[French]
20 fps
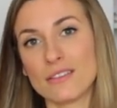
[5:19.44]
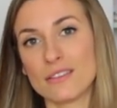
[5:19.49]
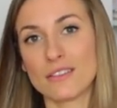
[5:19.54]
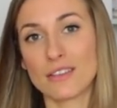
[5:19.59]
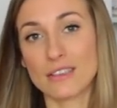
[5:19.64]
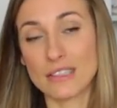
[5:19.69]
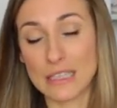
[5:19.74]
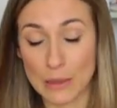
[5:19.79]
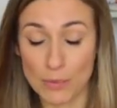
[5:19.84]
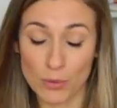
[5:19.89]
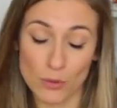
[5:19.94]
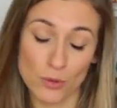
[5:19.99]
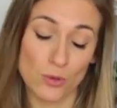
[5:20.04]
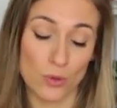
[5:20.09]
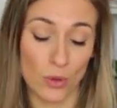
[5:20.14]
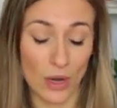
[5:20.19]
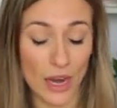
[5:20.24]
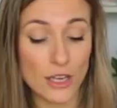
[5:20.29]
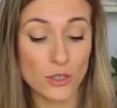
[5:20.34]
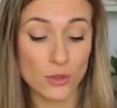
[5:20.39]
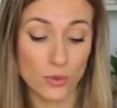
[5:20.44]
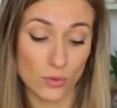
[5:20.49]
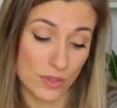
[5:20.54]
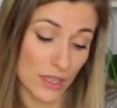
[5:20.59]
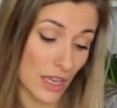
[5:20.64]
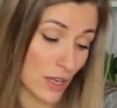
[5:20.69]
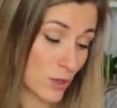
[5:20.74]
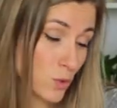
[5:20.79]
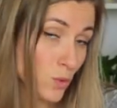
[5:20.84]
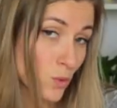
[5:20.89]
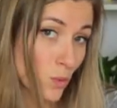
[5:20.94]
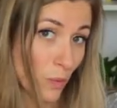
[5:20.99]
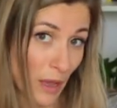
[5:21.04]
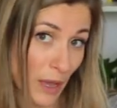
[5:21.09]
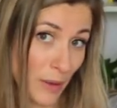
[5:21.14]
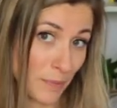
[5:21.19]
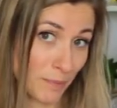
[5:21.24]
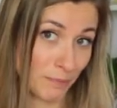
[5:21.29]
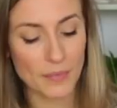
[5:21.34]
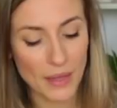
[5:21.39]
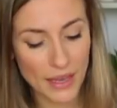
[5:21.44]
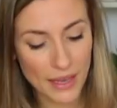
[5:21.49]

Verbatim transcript: dans cette posture-là et je trouve ça super.